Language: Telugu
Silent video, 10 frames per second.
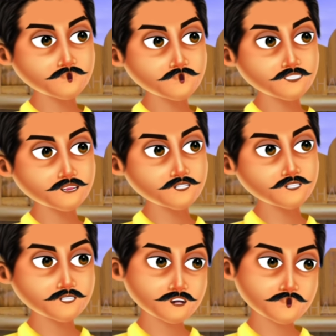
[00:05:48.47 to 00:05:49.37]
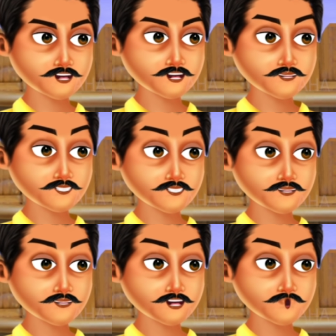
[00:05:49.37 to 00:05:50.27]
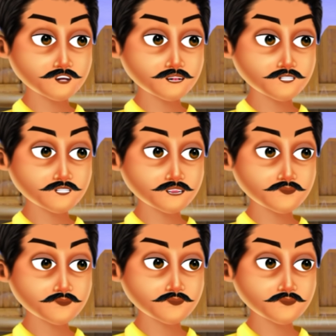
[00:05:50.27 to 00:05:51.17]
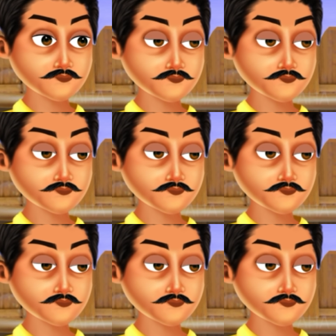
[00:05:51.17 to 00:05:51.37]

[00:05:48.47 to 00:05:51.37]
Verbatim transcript: ఎంతో కొంత పొల్యూషన్ తగ్గించిన వాళ్ళం అవుతాం కదా